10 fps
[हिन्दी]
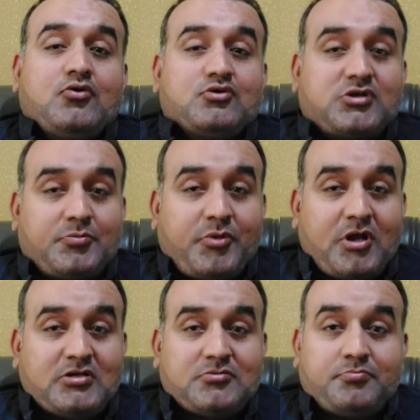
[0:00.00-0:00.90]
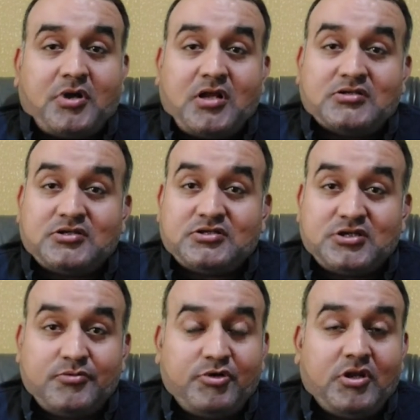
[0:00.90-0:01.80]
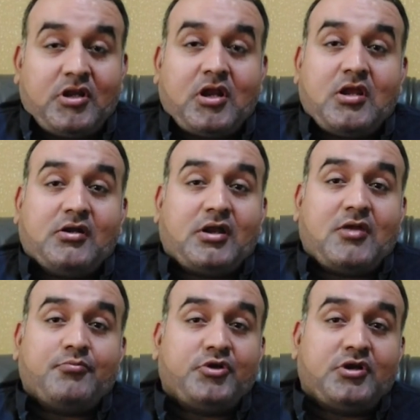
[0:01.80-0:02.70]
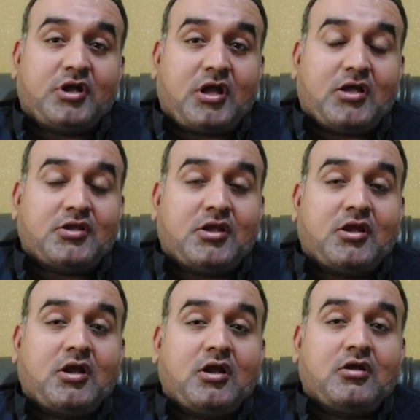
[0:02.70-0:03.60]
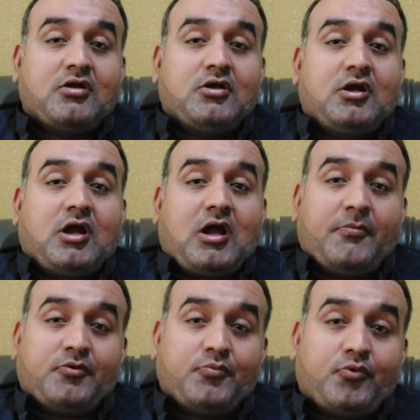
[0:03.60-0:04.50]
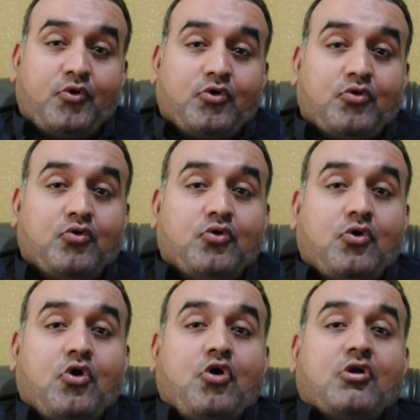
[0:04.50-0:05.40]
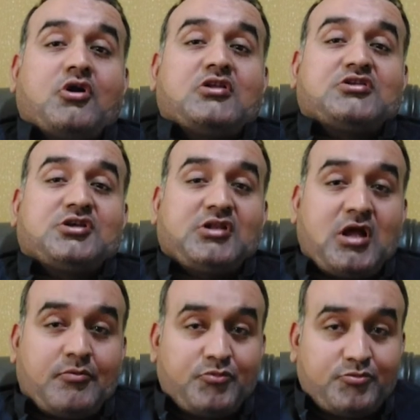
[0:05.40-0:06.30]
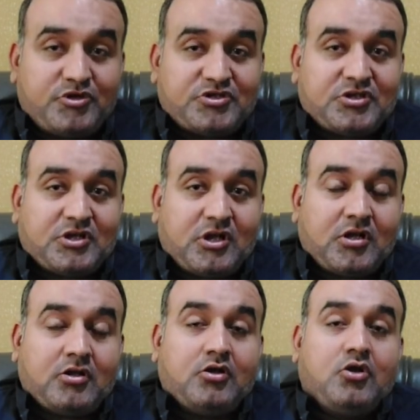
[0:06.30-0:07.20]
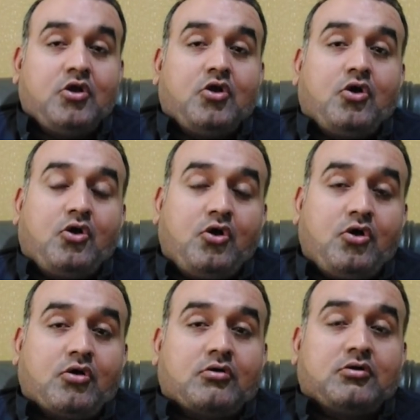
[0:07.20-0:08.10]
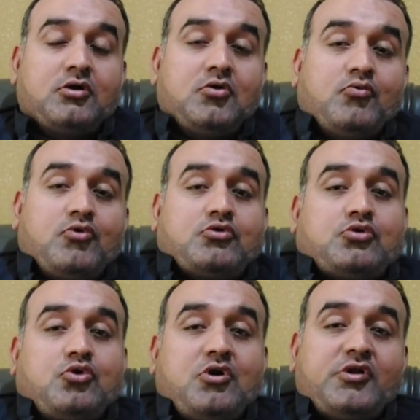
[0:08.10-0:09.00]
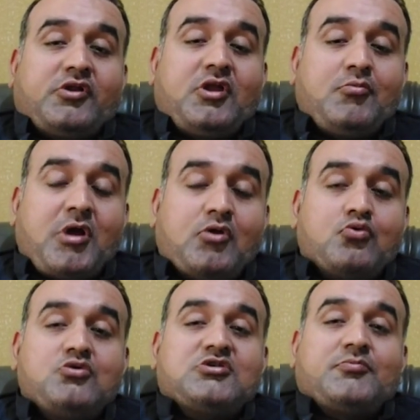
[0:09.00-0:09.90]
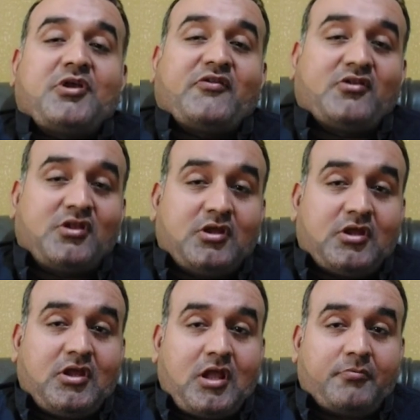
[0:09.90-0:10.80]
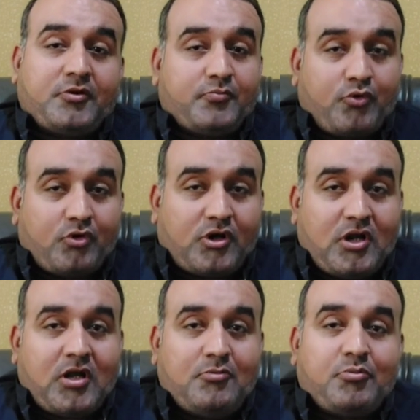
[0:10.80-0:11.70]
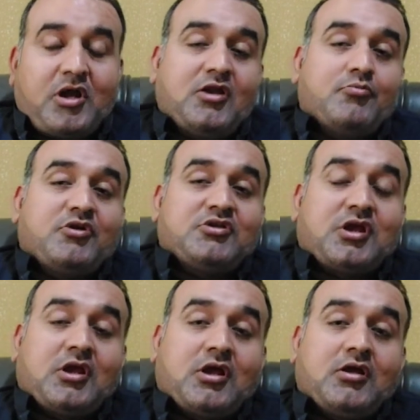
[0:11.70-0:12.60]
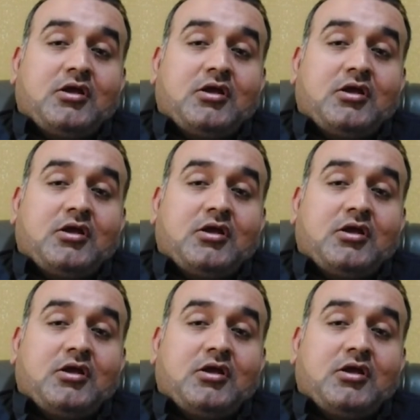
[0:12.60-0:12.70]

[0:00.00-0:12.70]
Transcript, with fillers: उसके पास पाँच से छः महीने का एक टाइम पीरियड आ जाएगा आपके प्लॉट को और अच्छे दाम में बेचने का और वो थोड़े से माकूल से पैसे दे के आपके प्लॉट का मालिक बन जाएगा